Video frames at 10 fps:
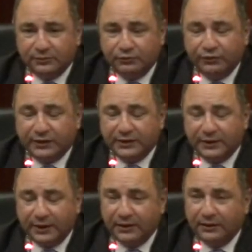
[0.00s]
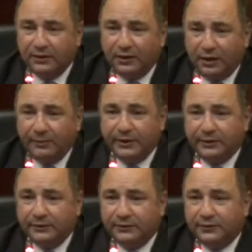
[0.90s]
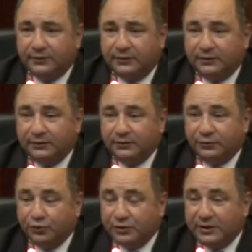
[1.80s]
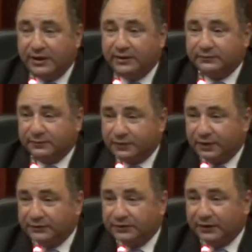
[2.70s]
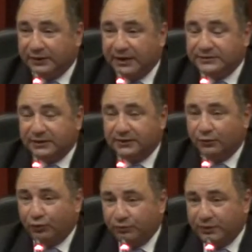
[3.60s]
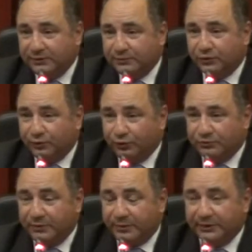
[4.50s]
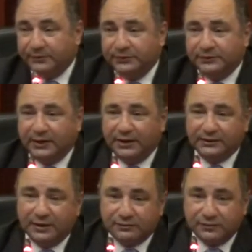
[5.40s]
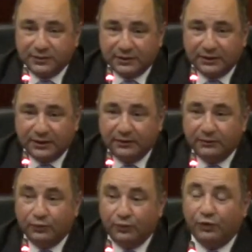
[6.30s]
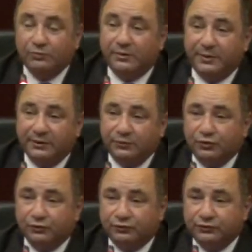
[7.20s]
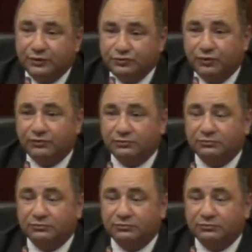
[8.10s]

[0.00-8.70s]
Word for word: müvekkillere. Ama e, nükleer santral gerçekten olmalı mı, olmamalı mı? Yani kesinlikle olmamalı mı konusunda çok